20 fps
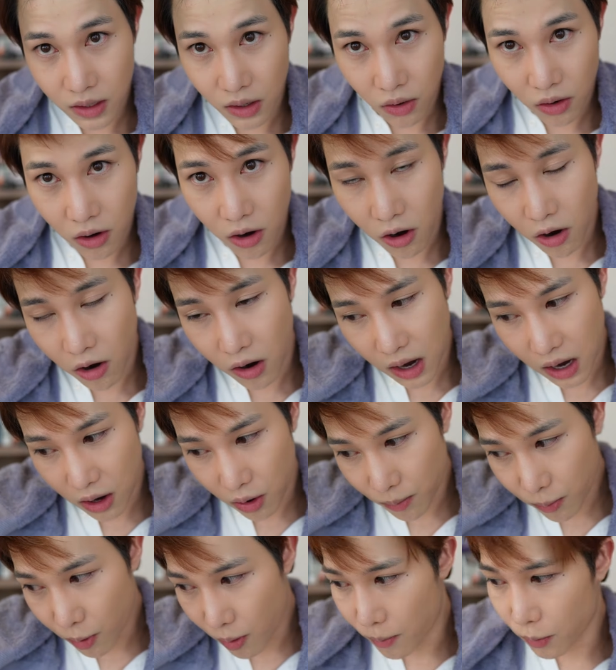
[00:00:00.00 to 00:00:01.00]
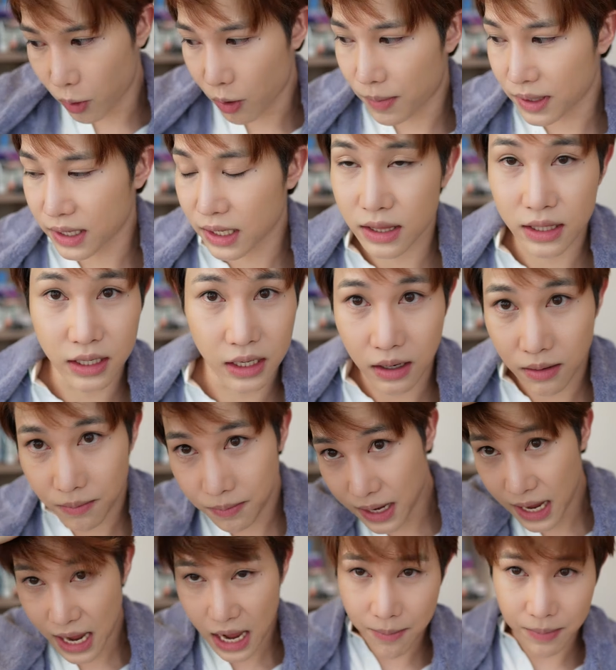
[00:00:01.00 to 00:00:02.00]
เดี๋ยวขอเอาผมลงมานิดนึง
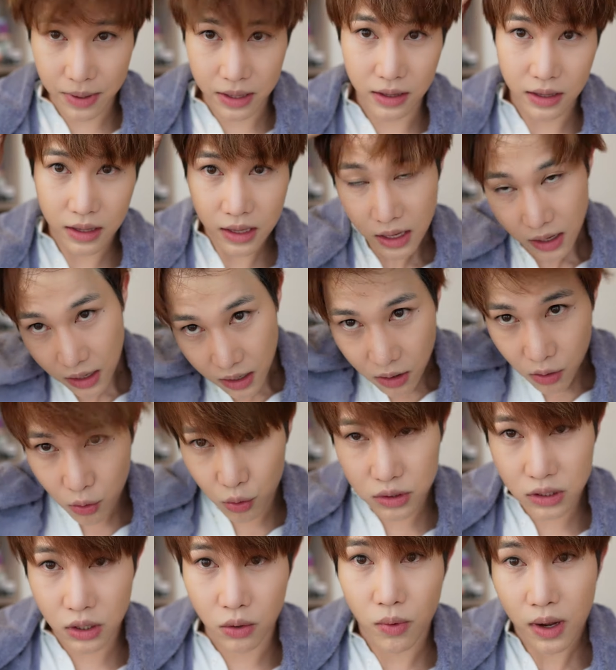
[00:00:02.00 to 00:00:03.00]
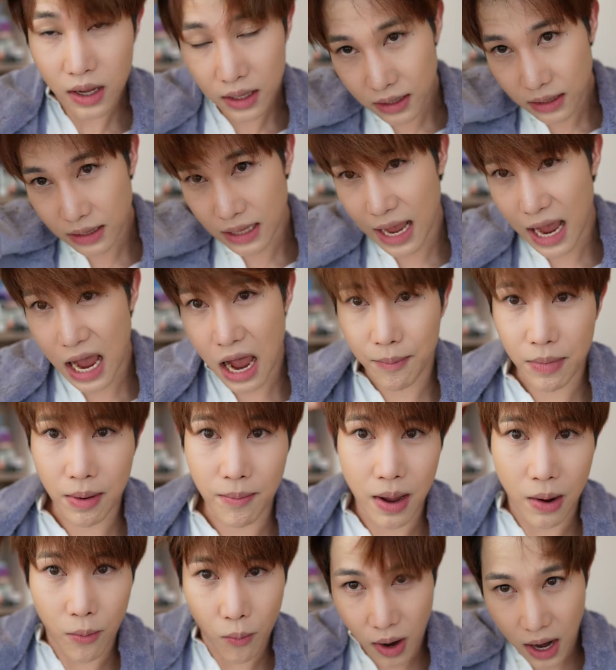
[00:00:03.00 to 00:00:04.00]
ไม่ให้มันรู้สึกว่าหน้ามัน
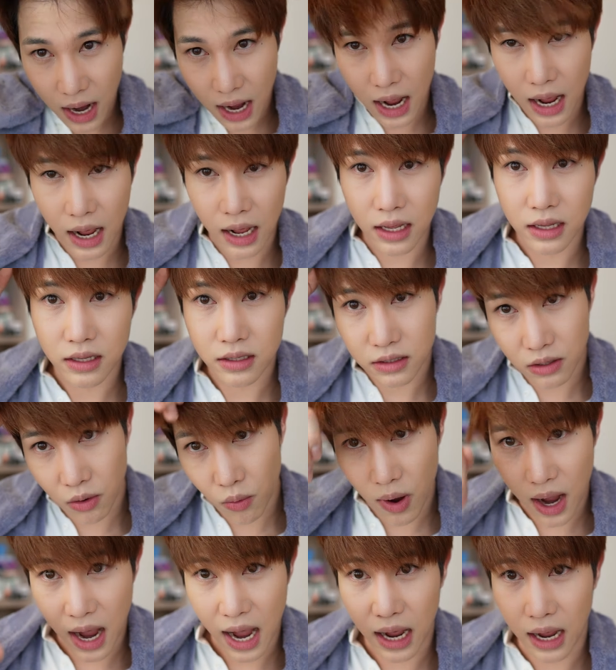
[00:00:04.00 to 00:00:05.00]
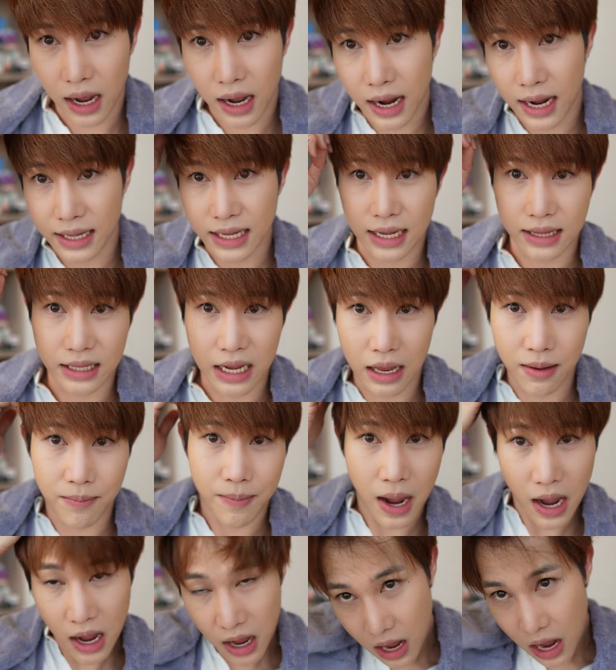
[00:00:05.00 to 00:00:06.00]
แบบว่าสว่างขนาดนั้นเห็น
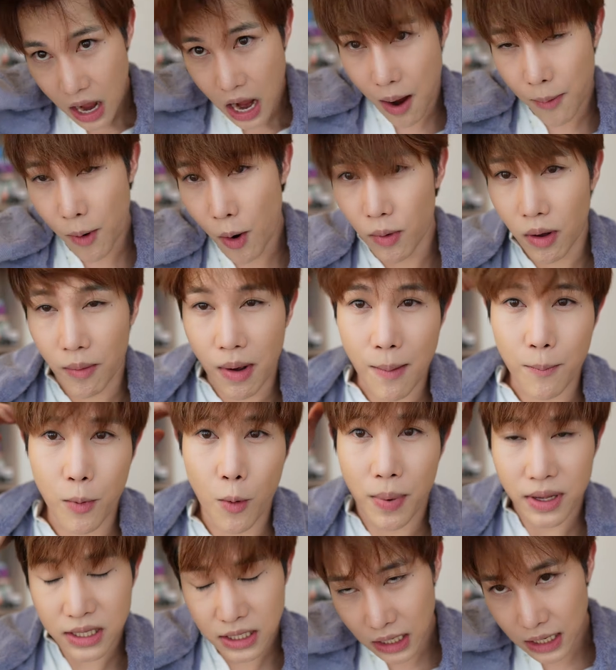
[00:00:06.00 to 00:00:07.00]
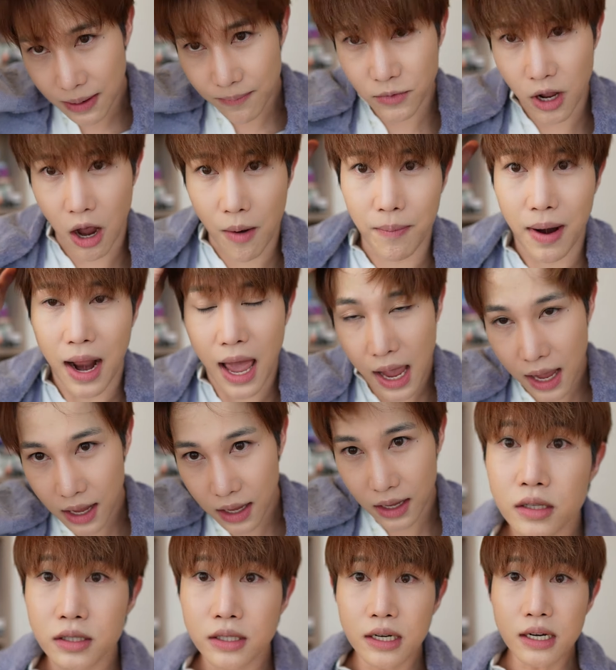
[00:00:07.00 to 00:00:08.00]
ปะเอาผมลงมาปุ๊บมันจะเริ่มดรอปแล้ว
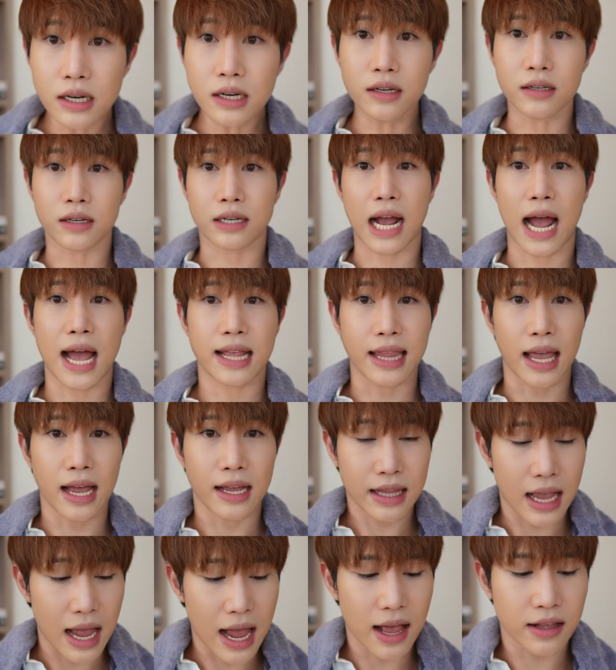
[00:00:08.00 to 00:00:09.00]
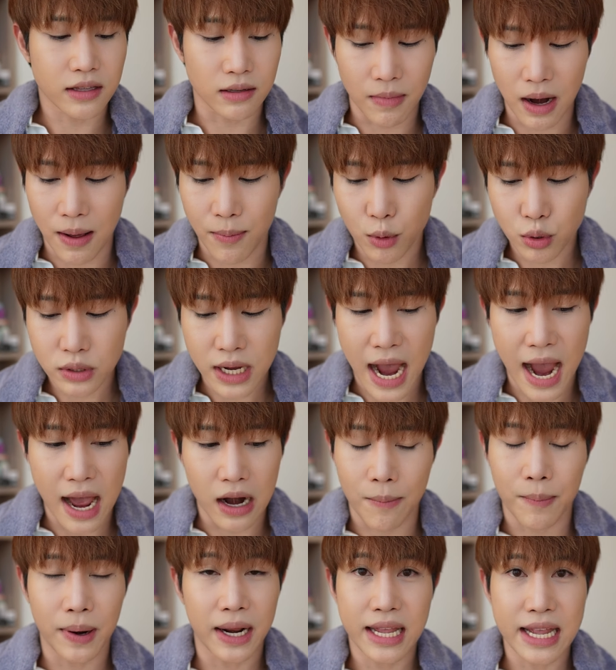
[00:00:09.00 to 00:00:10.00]
ซึ่งการแต่งหน้าสำหรับผู้ชาย
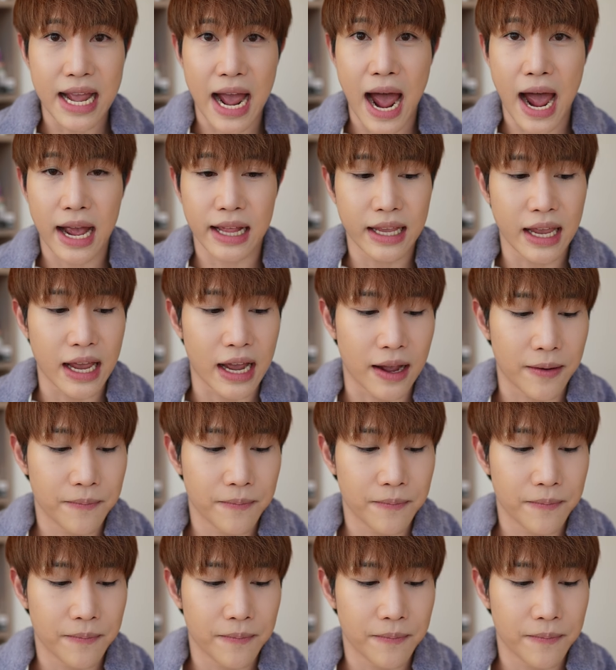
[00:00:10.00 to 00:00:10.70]
รับปริญญาเนี่ย